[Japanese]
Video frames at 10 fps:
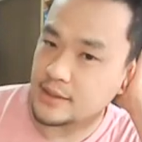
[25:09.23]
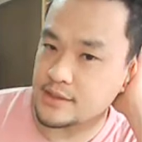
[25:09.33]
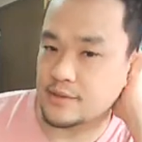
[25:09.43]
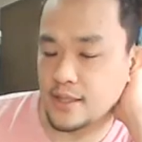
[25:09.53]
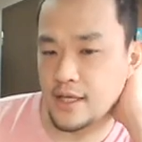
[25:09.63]
で
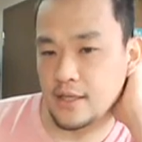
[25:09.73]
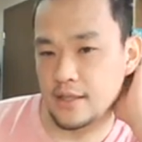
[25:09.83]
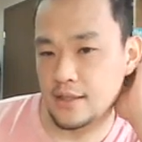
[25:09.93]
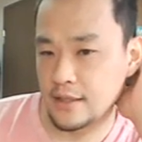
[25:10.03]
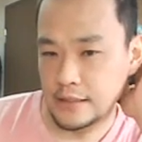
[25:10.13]
すよね。
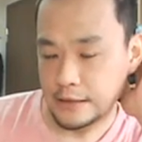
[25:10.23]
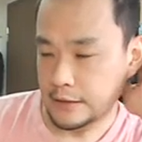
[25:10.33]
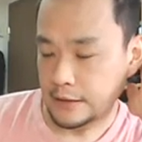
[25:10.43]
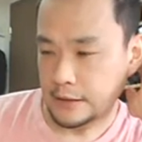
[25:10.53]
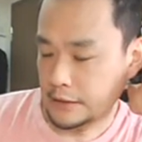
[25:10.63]

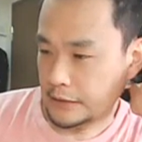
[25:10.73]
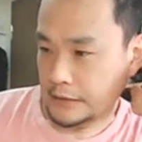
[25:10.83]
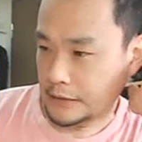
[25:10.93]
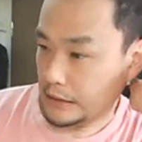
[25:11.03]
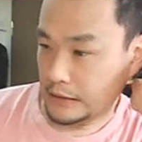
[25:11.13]

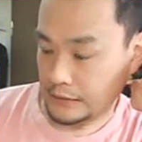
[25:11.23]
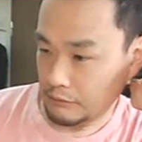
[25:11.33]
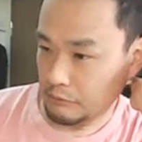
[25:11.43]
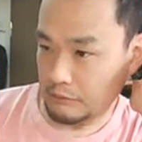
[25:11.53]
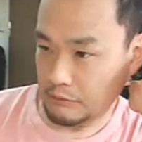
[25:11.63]
で、そ
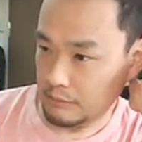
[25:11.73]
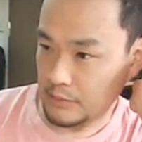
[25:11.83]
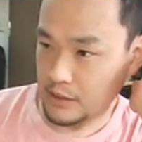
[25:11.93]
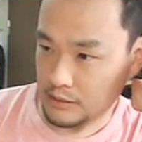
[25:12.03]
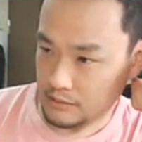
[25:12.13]
の、
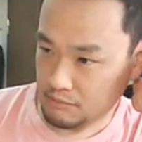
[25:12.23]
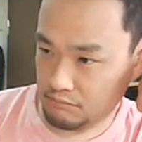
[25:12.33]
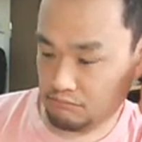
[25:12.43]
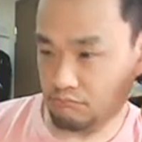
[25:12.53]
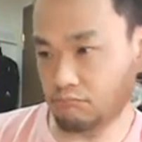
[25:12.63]
まあ、
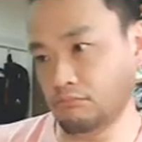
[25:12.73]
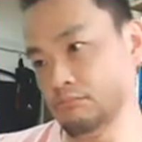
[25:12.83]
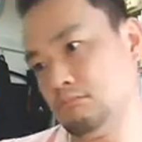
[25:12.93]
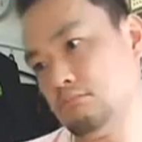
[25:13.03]
うん、